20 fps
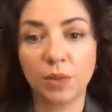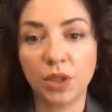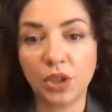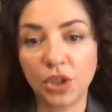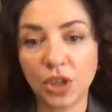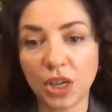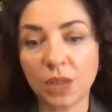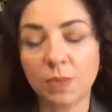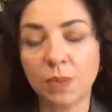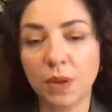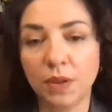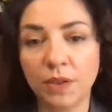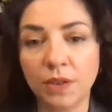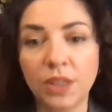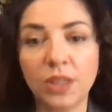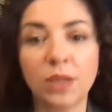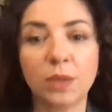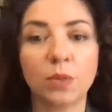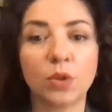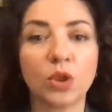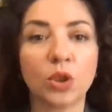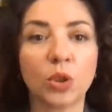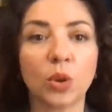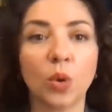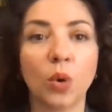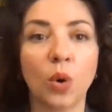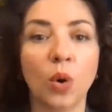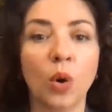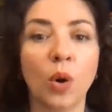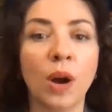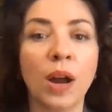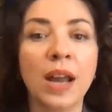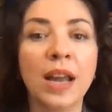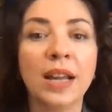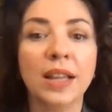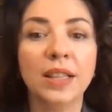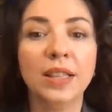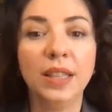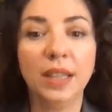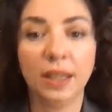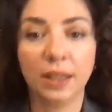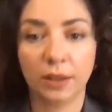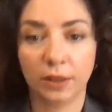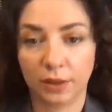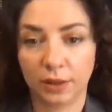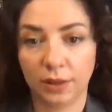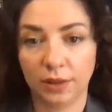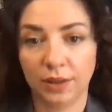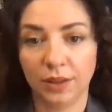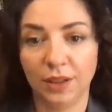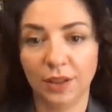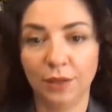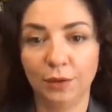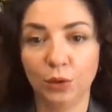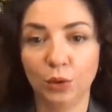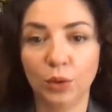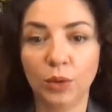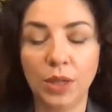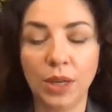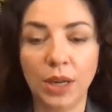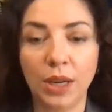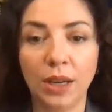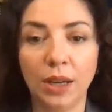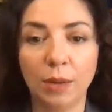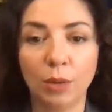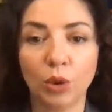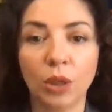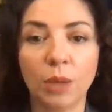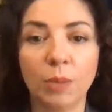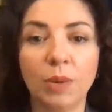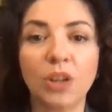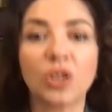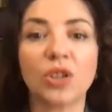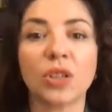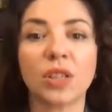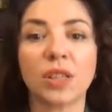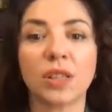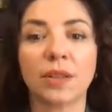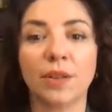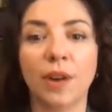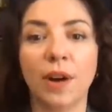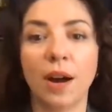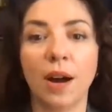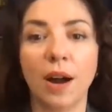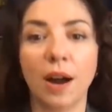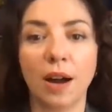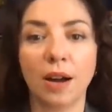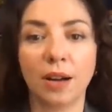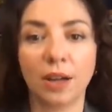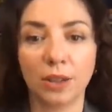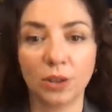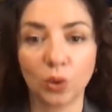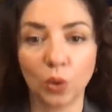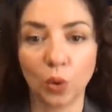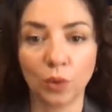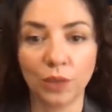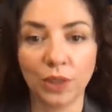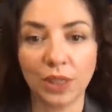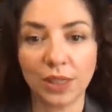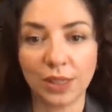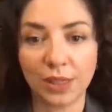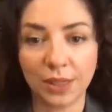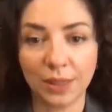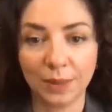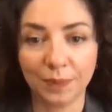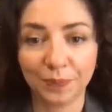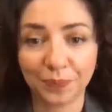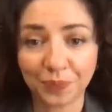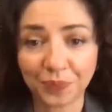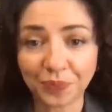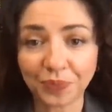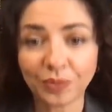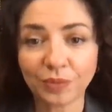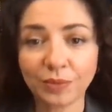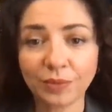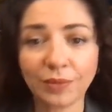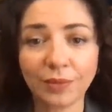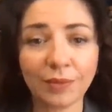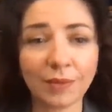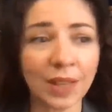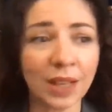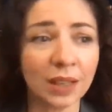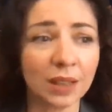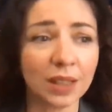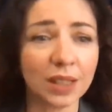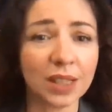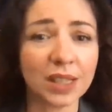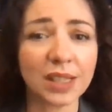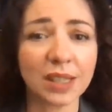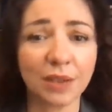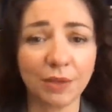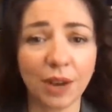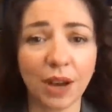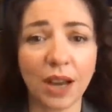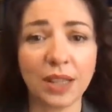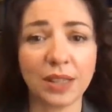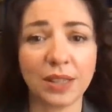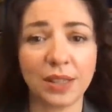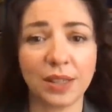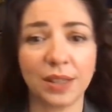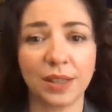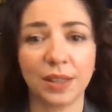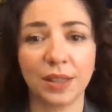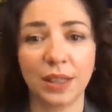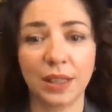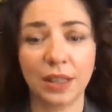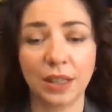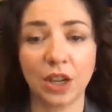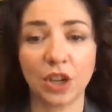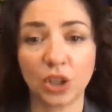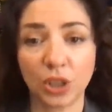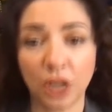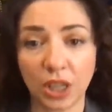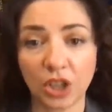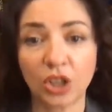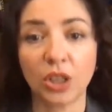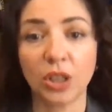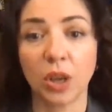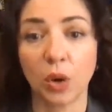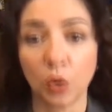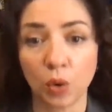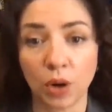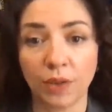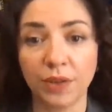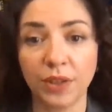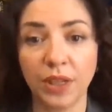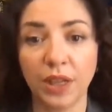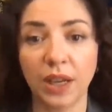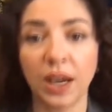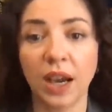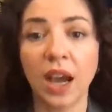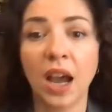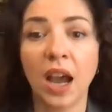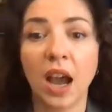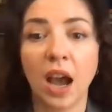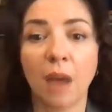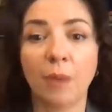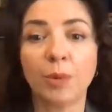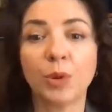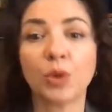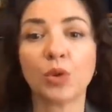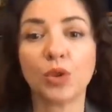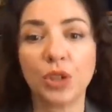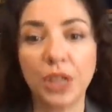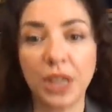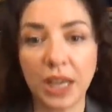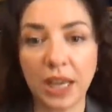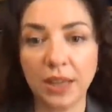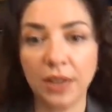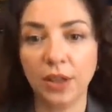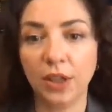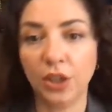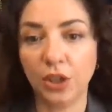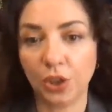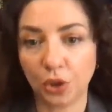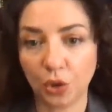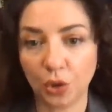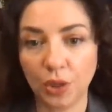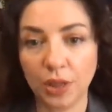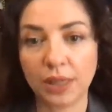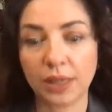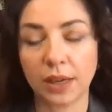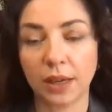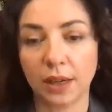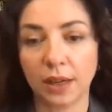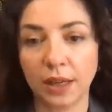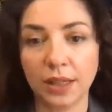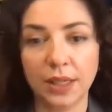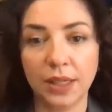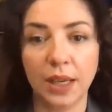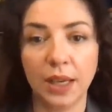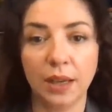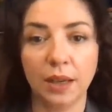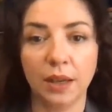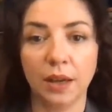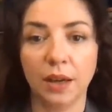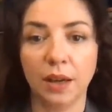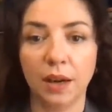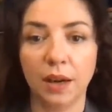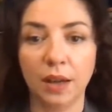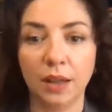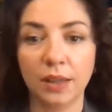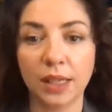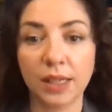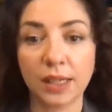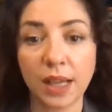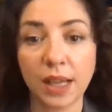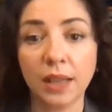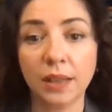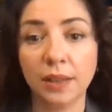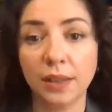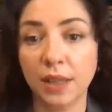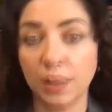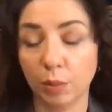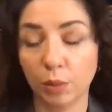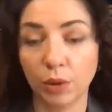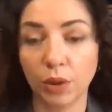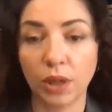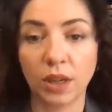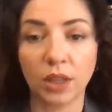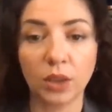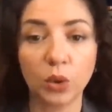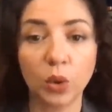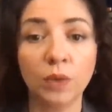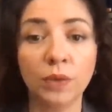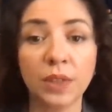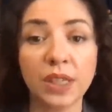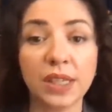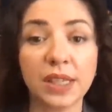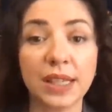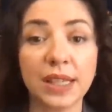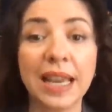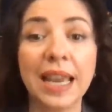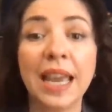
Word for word: Сейчас мы видим, что нет э, внутри монобольшинства ну, готовности голосовать, э, и даже, даже на уровне обсуждений еще несколько дней э, назад не было готовности.